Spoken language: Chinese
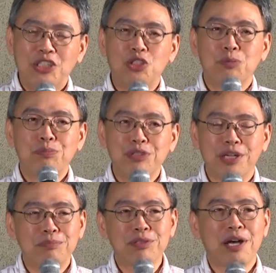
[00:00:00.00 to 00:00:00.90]
就不
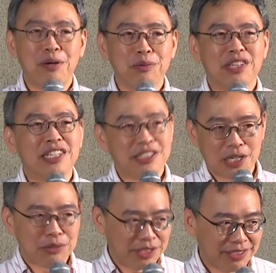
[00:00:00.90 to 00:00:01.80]
能不讨论那个
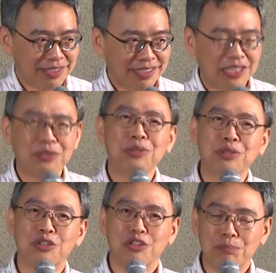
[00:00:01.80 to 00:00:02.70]
交集，也就是
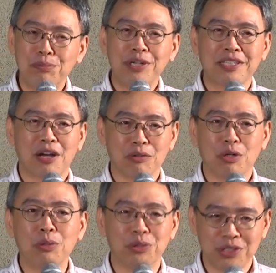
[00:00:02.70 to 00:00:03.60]
说，我们不会讨
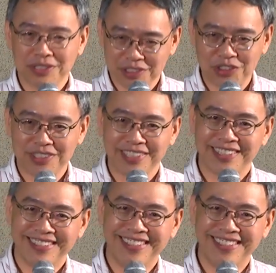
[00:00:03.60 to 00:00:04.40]
论互斥的事件，